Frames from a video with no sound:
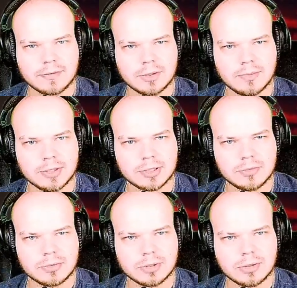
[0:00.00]
to będzie
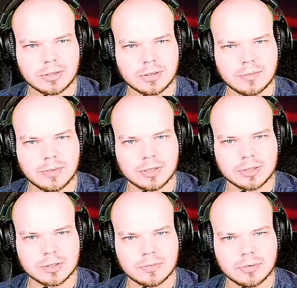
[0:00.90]
mógł tylko nie
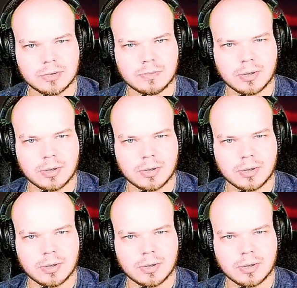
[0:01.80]
będziesz mógł